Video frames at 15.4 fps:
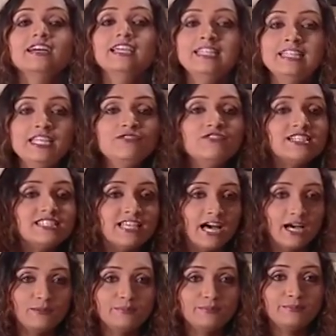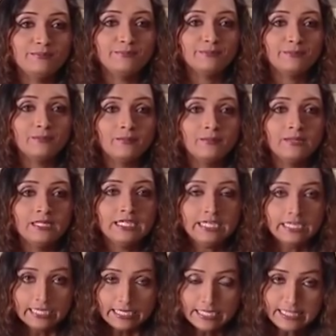इंदिवर साहब
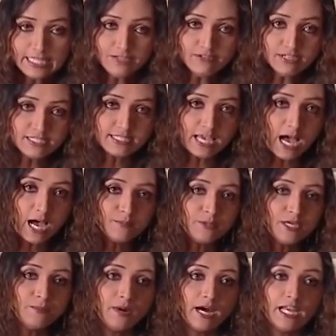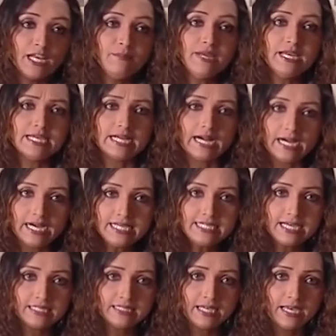इंदिवर साहब के बारे में कहा
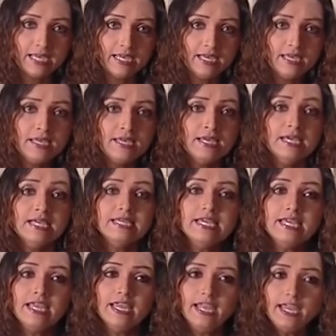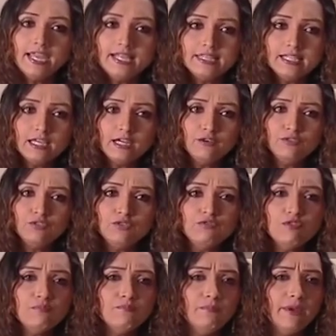जाता है कि एक तरफ तो
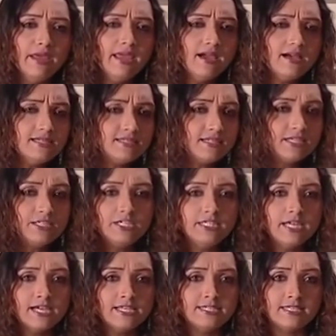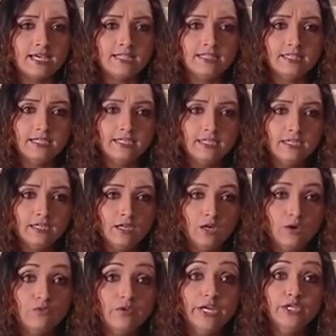वो बेहद संजीदा इंसान थे
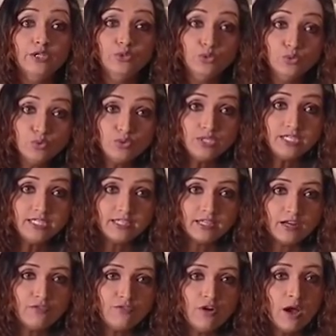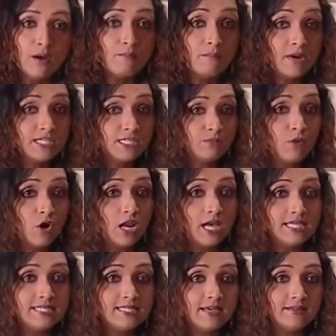वही दूसरी तरफ मस्त मौला
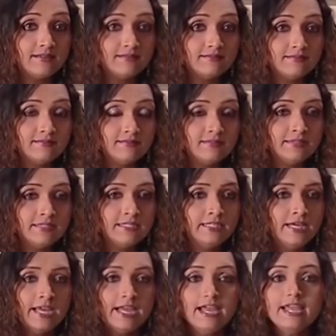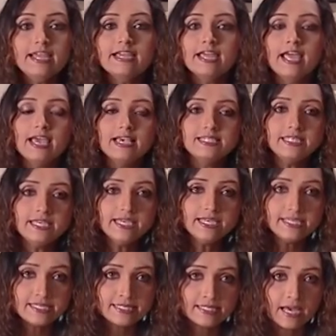इंसान एक ऐसे
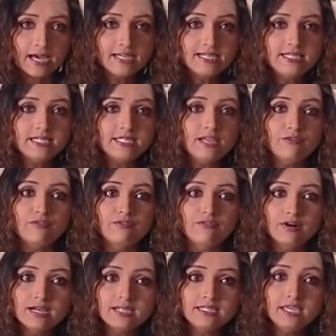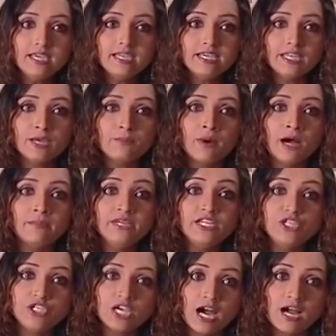इंसान जिन्हें वक्त के गिरेबा में
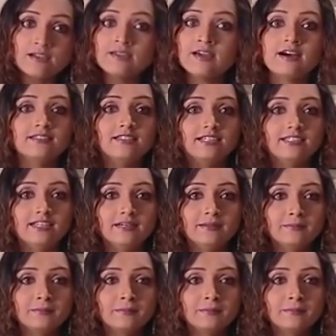झांकना आता था